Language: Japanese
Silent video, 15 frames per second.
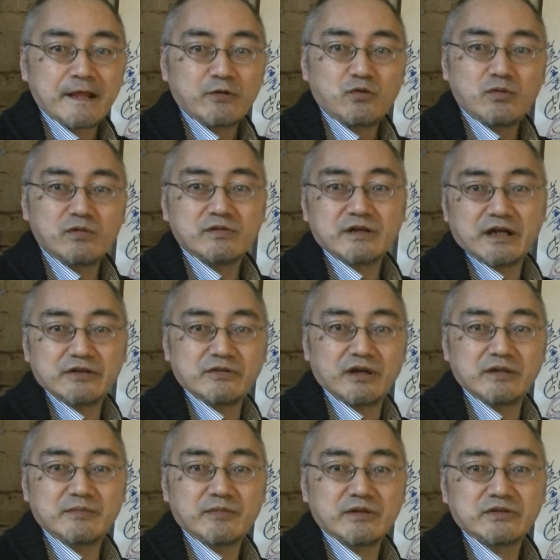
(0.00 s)
今回のは
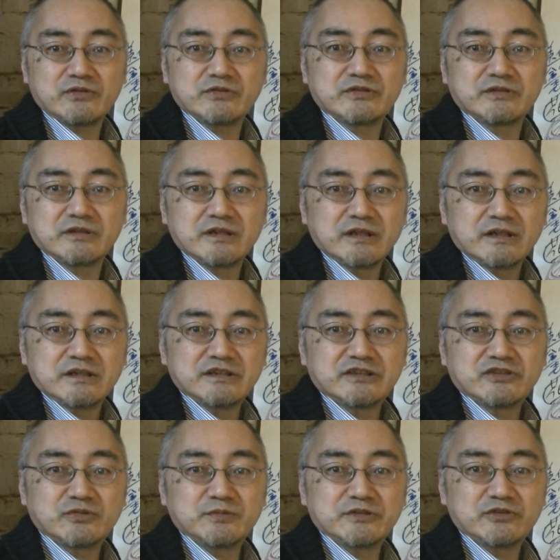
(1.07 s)
今までの仕
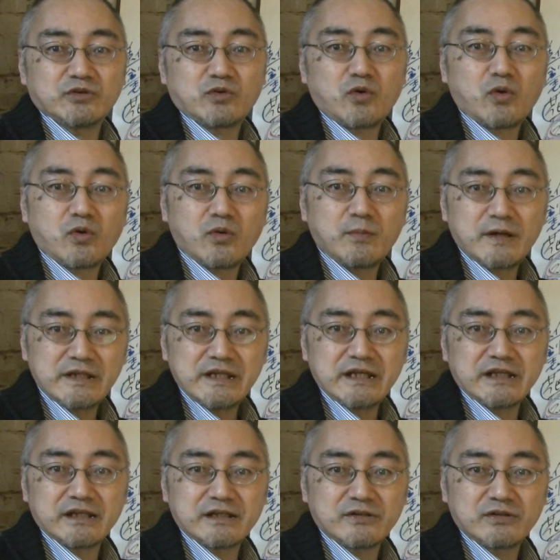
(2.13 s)
組み上ここま
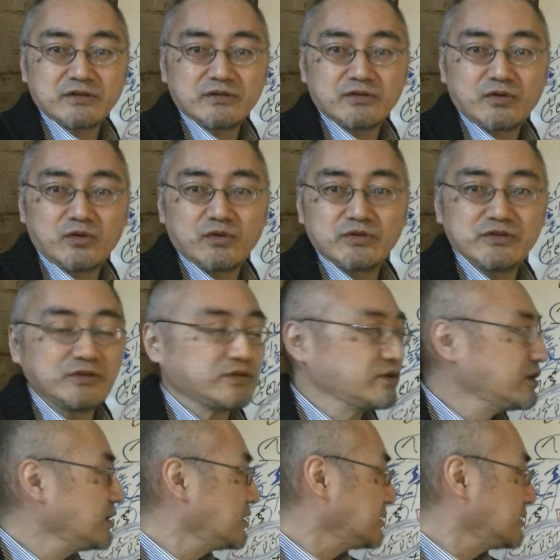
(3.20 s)
でこういう、